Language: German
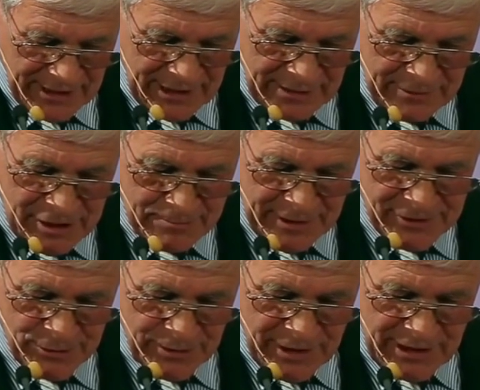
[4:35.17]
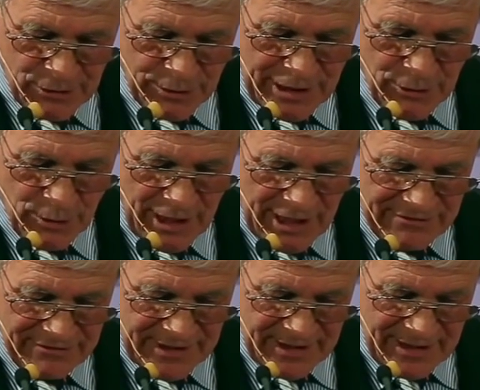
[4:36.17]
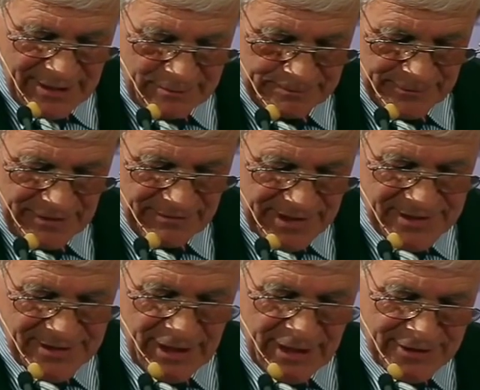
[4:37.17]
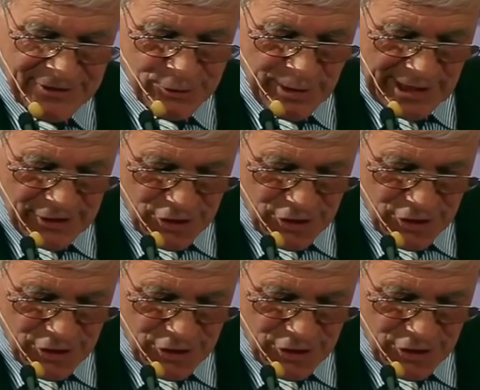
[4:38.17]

anderen ins Bett zu gehen oder Oralverkehr was halt so